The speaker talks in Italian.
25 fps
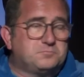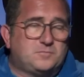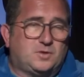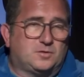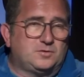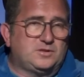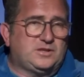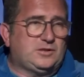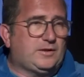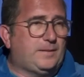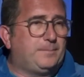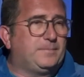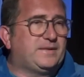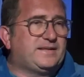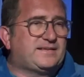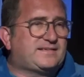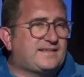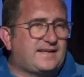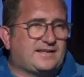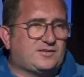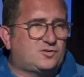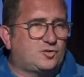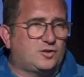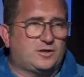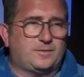non dico
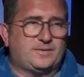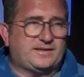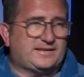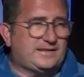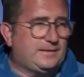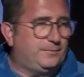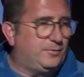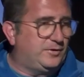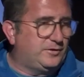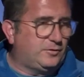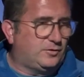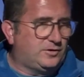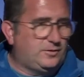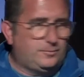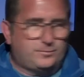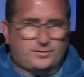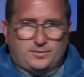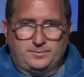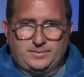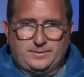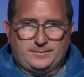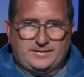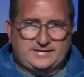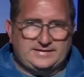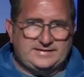amministrazione perché poi non è un
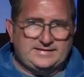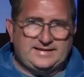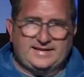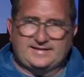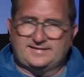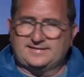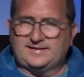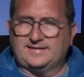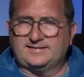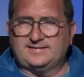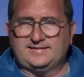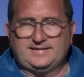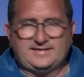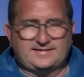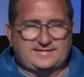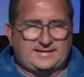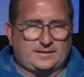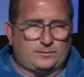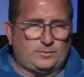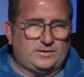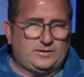problema di destra, sinistra,